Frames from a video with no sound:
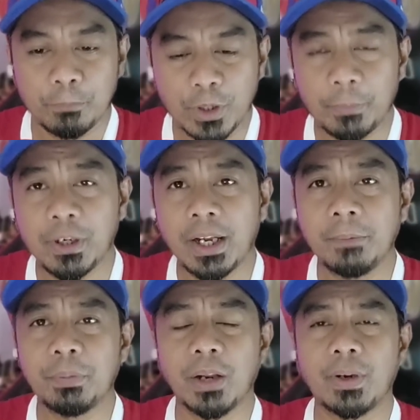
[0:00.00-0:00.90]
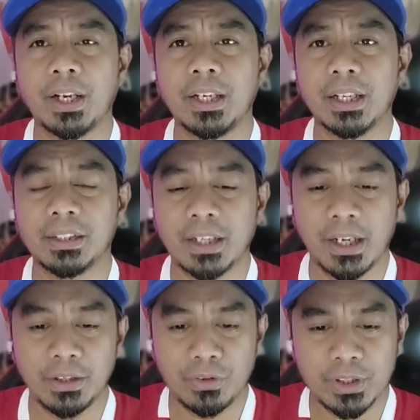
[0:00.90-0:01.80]
Mudah-mudahan perlawanan di
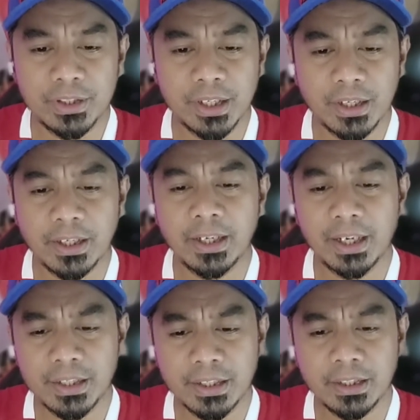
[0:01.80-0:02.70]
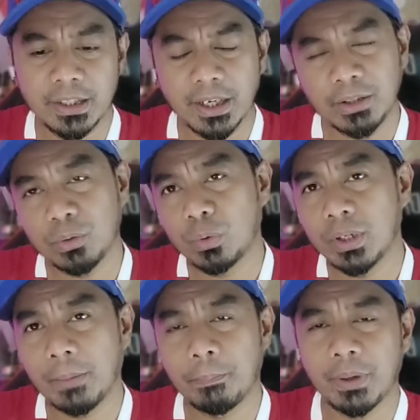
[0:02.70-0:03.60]
antara Indonesia dan Argentina itu
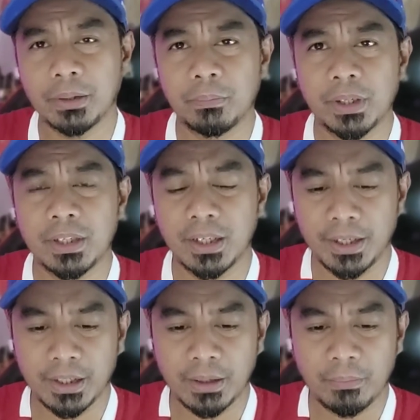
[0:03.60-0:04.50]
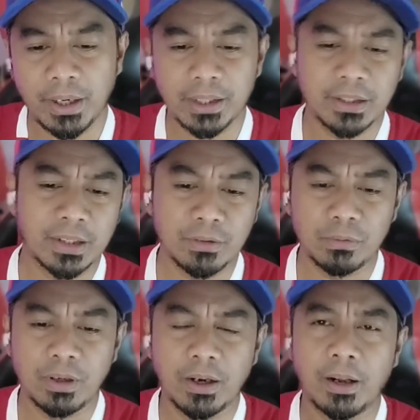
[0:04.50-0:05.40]
dapat berjalan dengan baik dan
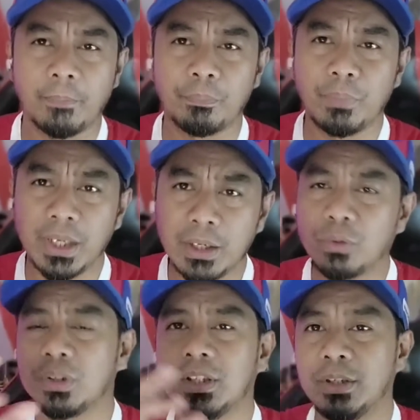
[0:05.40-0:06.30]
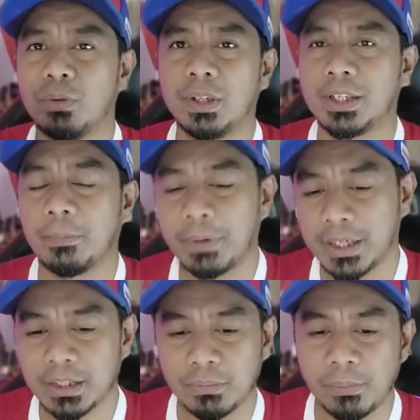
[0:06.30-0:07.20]
juga mengikut jadwalnya
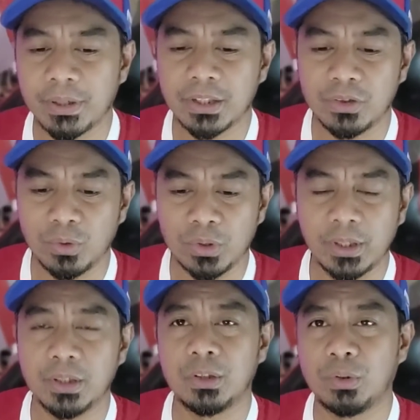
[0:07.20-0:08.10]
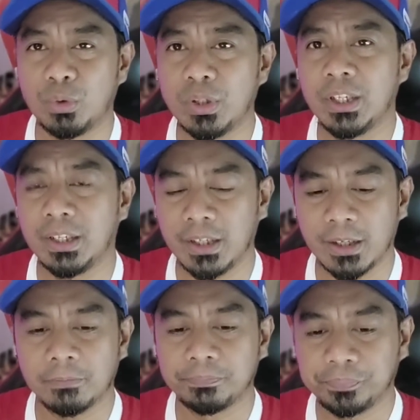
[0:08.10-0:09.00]
pada 19 Juli, Juni ini ya